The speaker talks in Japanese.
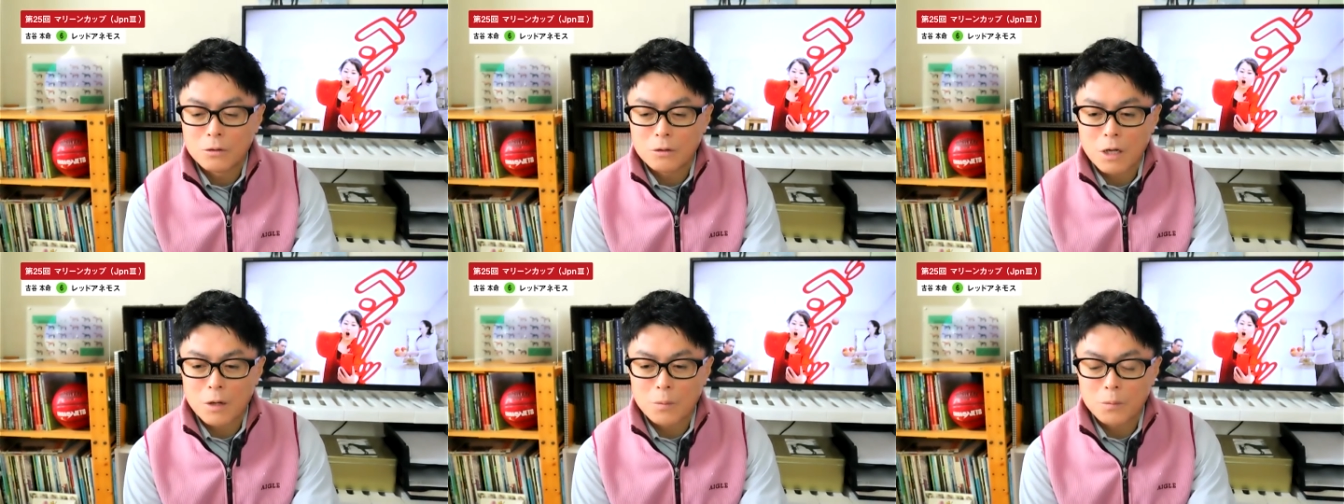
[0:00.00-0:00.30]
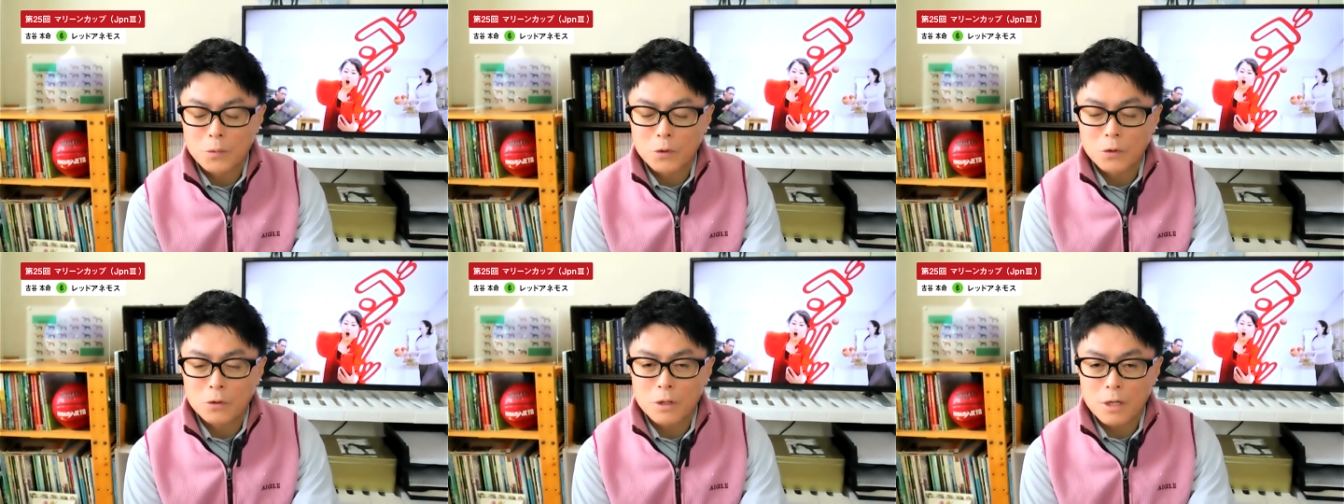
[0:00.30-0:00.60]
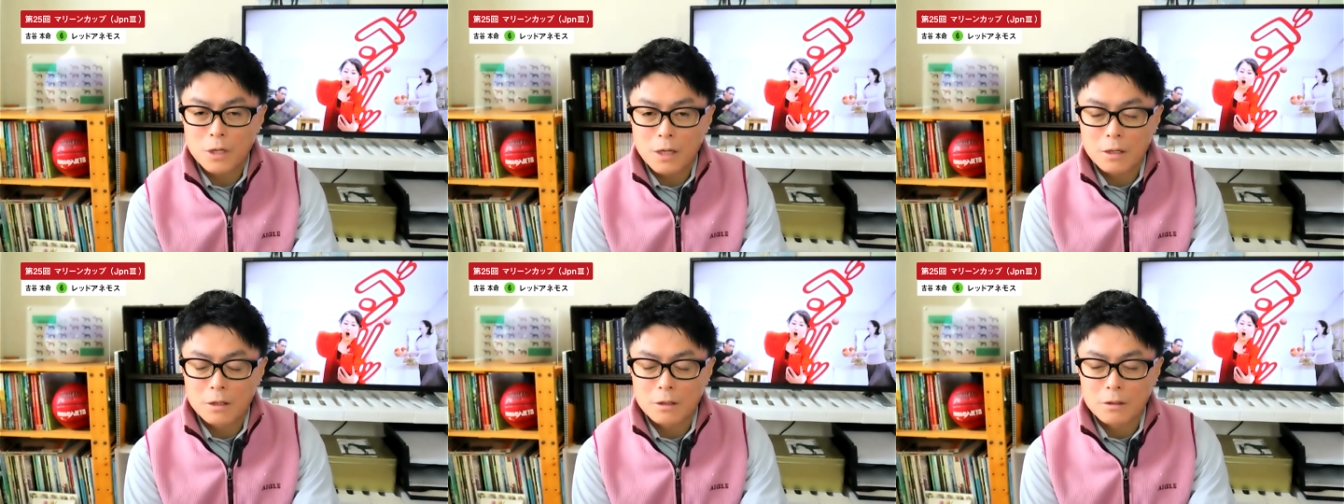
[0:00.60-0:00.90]
い、その札幌
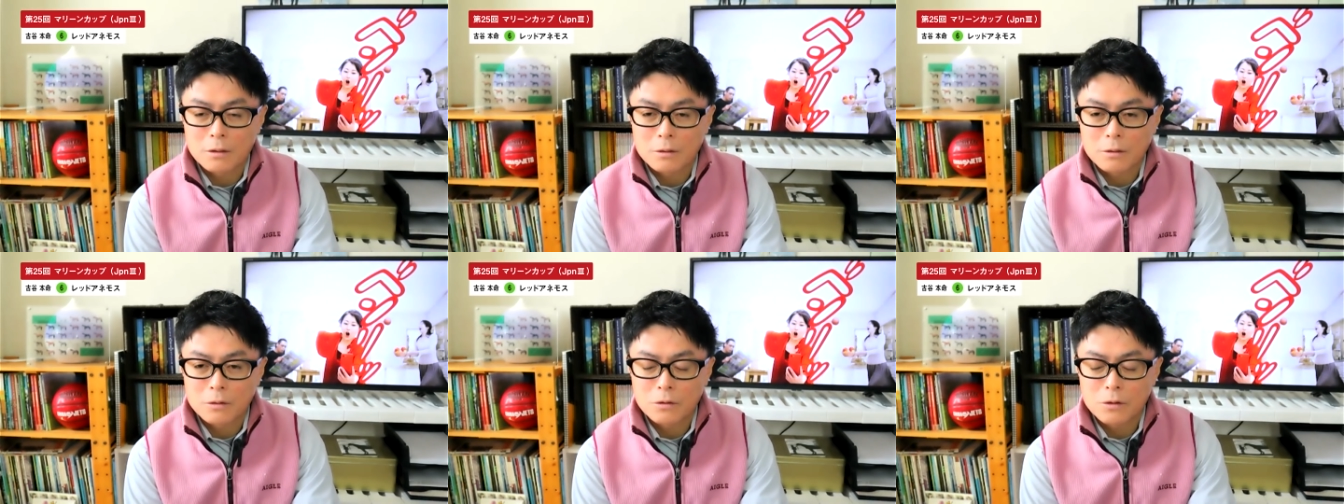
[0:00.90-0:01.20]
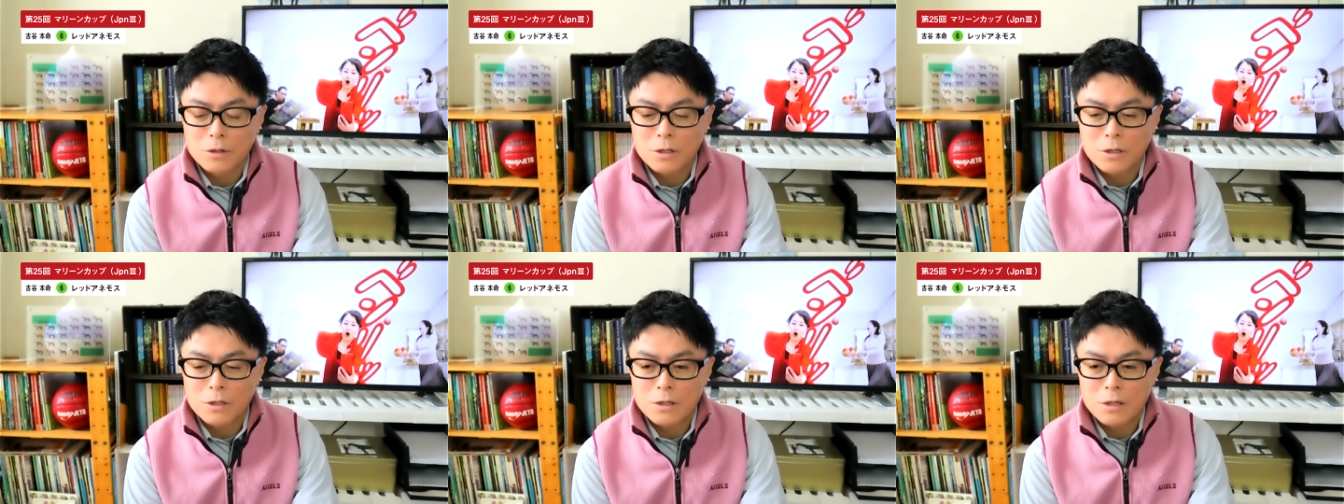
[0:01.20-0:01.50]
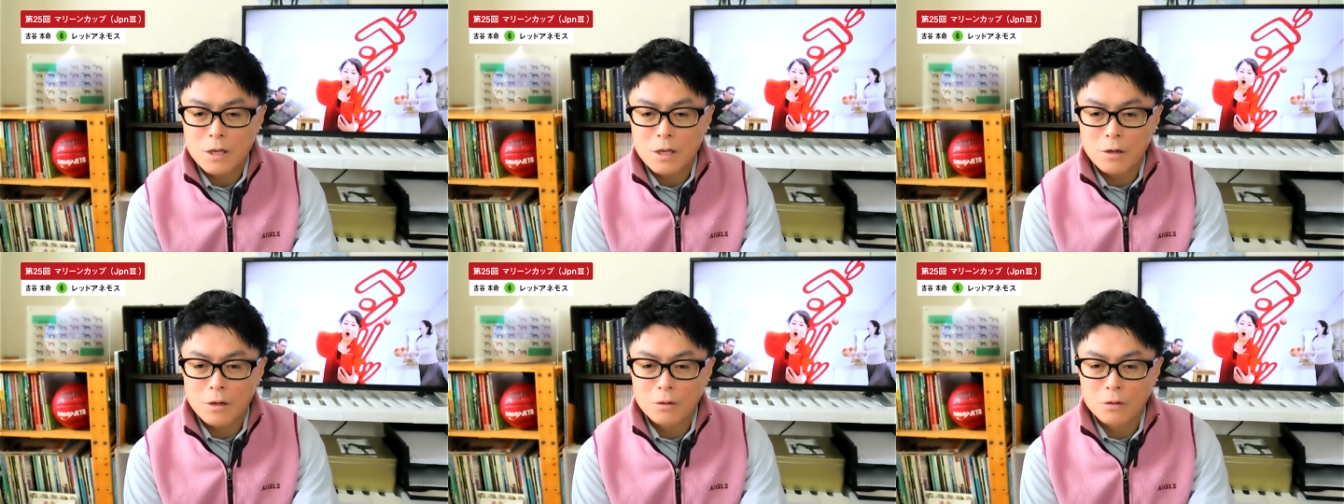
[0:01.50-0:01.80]
で
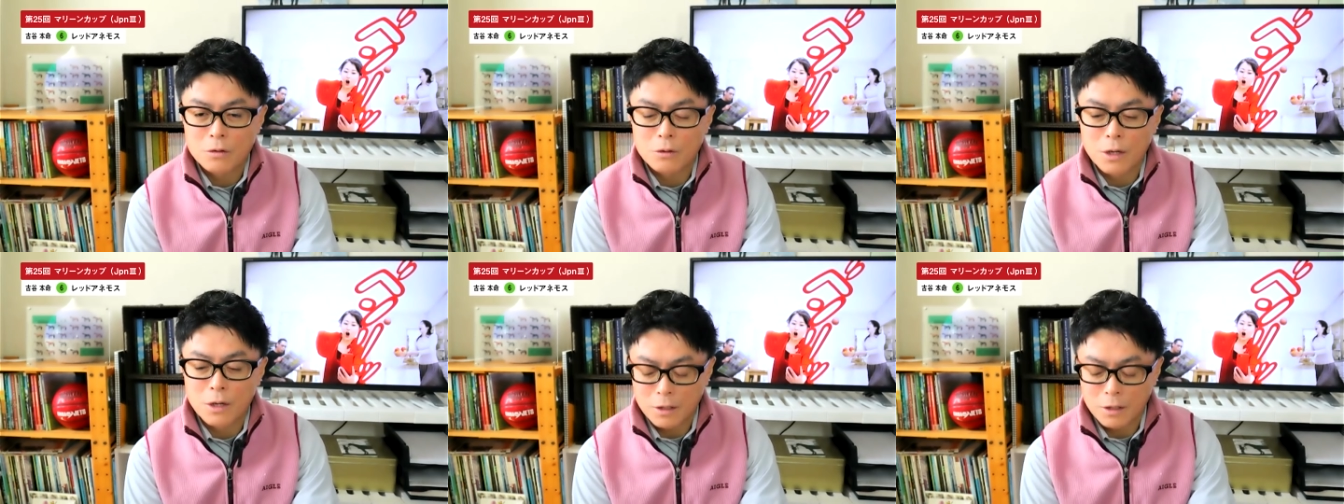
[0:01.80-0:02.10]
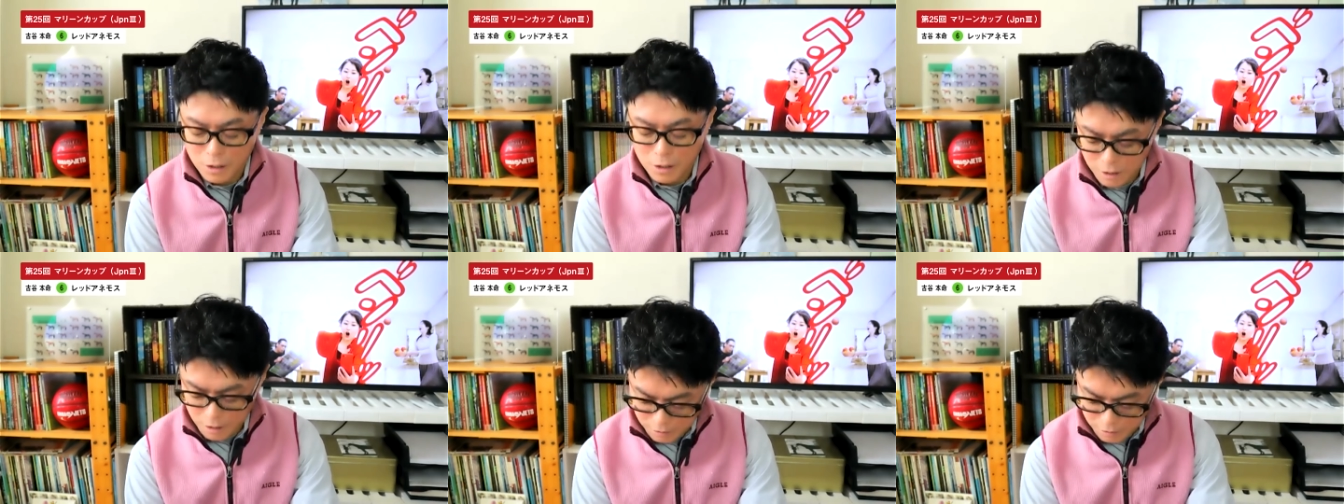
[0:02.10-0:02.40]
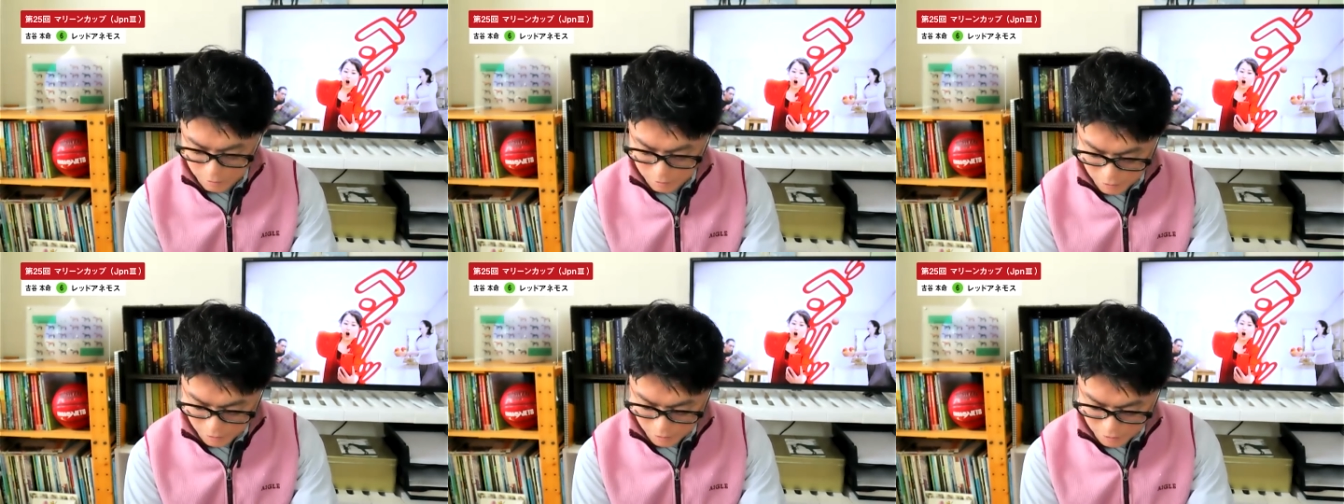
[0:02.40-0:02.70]
クイーンステークスを鮮やか
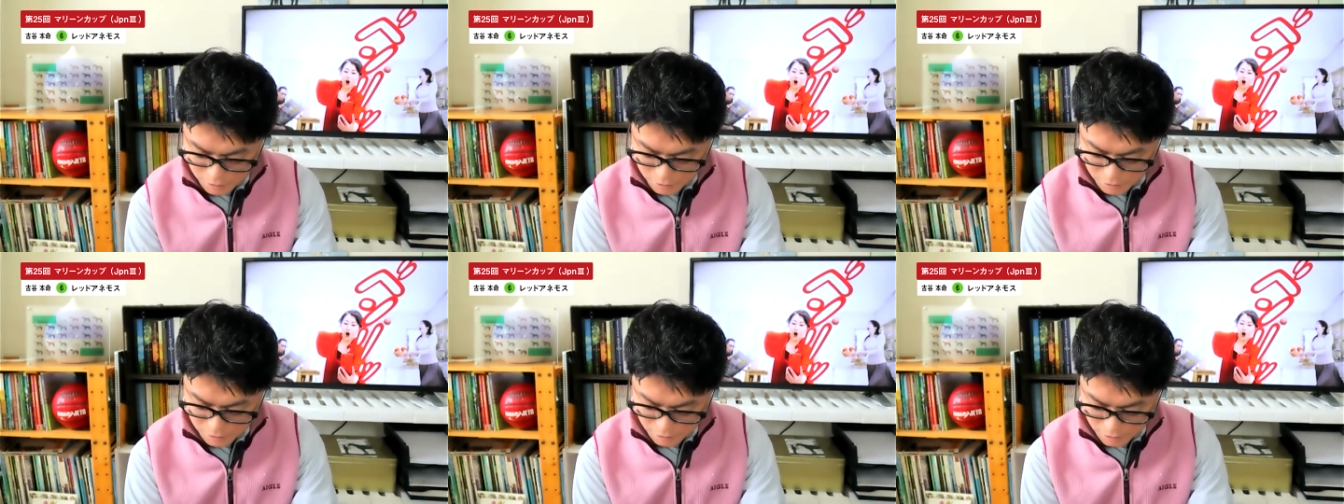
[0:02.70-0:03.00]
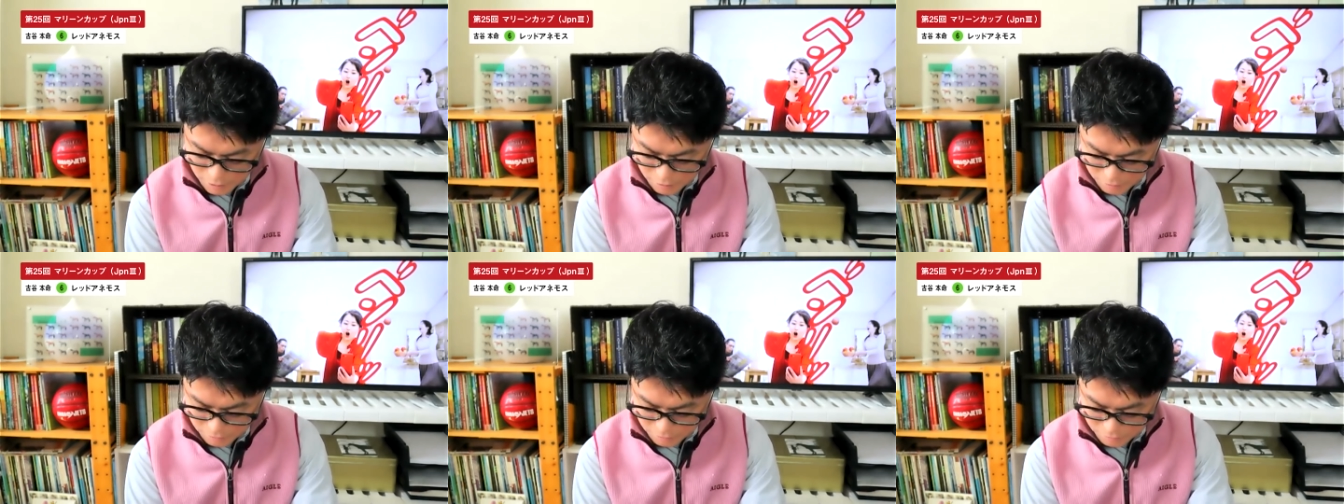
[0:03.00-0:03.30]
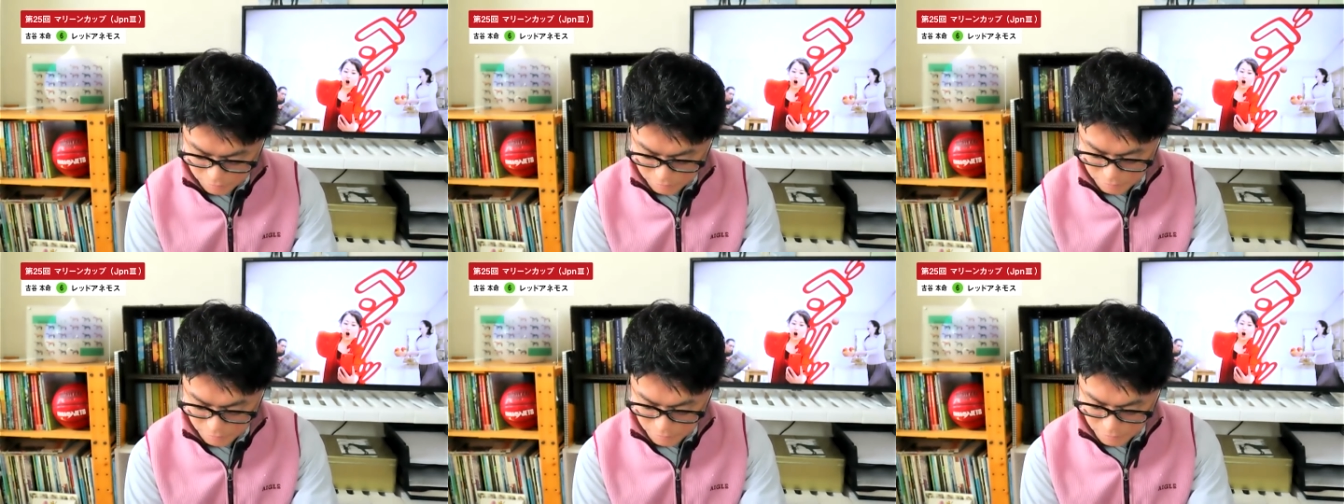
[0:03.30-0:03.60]
に差し切った
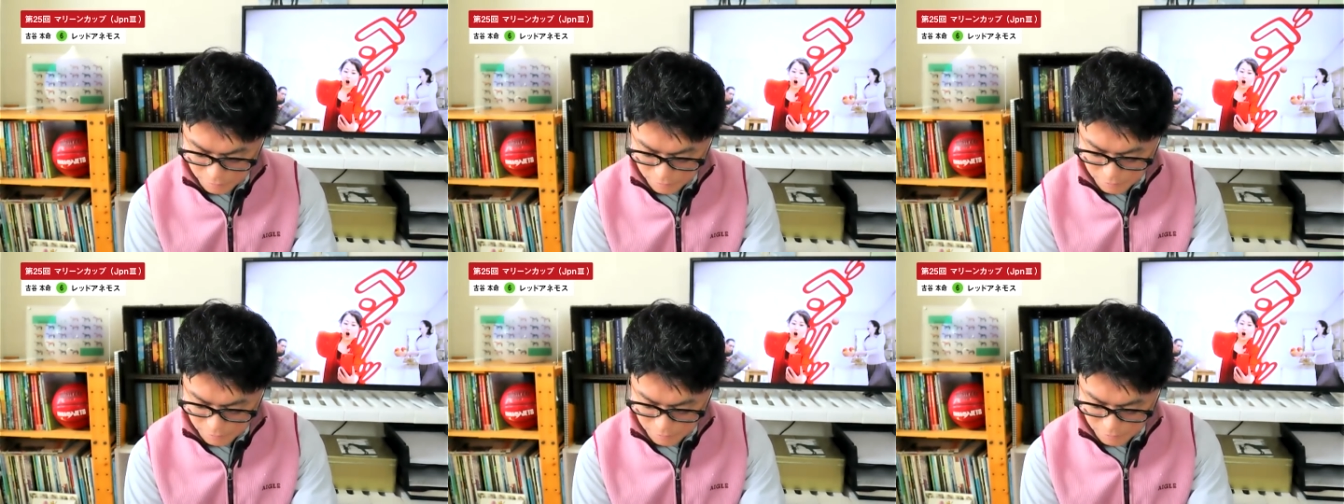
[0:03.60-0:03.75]
レース、